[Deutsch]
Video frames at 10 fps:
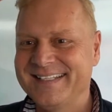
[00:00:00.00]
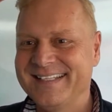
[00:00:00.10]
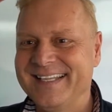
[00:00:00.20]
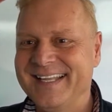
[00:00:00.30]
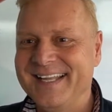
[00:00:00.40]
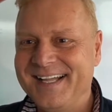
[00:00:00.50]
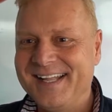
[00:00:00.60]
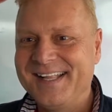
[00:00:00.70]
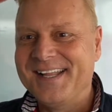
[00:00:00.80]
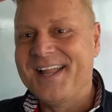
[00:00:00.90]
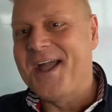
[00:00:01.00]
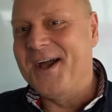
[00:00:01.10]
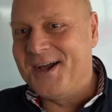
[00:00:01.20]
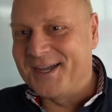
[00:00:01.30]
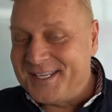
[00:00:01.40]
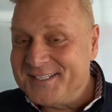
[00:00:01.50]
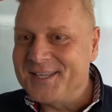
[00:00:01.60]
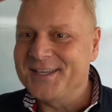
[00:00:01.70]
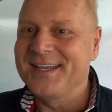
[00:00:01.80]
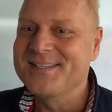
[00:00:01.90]
Das stimmt nicht, oder? Äh,
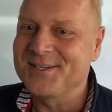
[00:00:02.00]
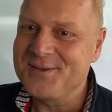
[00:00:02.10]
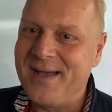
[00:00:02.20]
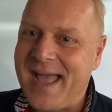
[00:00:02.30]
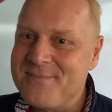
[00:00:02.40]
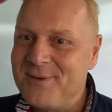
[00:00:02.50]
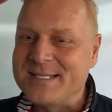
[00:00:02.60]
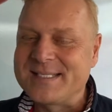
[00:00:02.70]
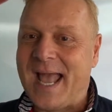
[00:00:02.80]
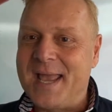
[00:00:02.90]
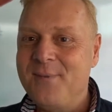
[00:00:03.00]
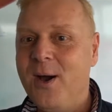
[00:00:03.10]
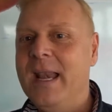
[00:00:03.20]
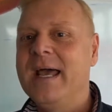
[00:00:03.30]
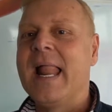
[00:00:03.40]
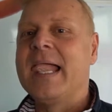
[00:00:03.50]
richtig, ich sage immer, einmal ist keinmal